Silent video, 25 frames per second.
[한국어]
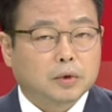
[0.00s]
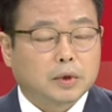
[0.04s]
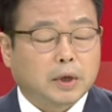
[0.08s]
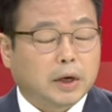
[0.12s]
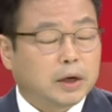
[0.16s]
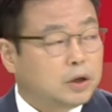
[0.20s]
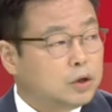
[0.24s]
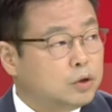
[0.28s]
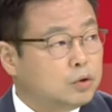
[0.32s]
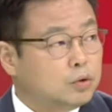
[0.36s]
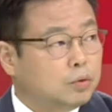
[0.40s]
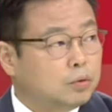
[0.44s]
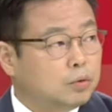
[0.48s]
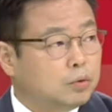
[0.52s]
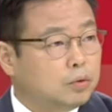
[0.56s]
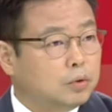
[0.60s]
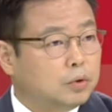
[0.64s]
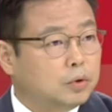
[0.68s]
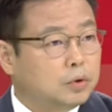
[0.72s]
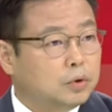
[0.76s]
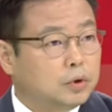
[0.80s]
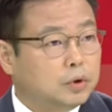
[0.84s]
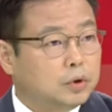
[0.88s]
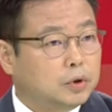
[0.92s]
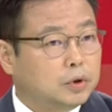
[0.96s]

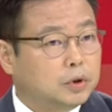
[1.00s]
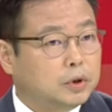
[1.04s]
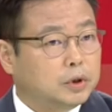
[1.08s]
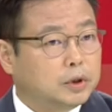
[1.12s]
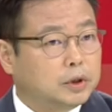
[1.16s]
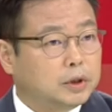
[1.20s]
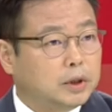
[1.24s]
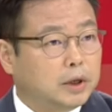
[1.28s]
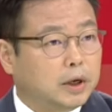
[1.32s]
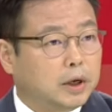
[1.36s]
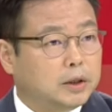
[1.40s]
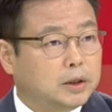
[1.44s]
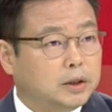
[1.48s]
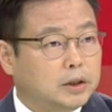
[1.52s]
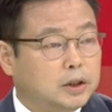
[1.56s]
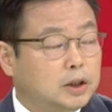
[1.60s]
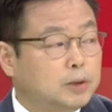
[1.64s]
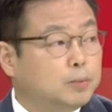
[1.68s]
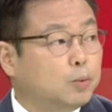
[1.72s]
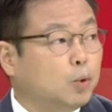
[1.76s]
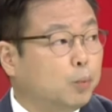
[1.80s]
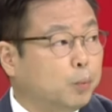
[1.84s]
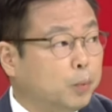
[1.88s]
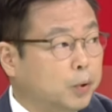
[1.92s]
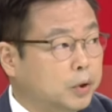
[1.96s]
단기적으로는 이제 한
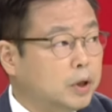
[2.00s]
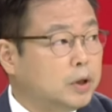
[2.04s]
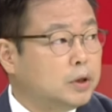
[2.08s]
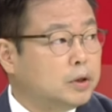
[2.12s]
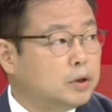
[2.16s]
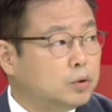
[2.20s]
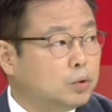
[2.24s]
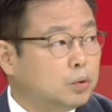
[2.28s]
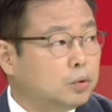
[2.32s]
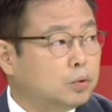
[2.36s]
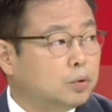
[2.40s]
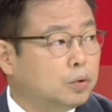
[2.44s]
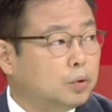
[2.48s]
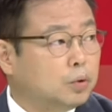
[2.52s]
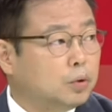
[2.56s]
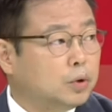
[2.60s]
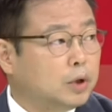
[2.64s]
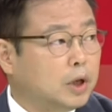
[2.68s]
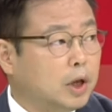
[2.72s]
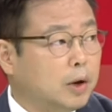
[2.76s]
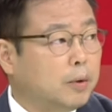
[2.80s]
25% 정도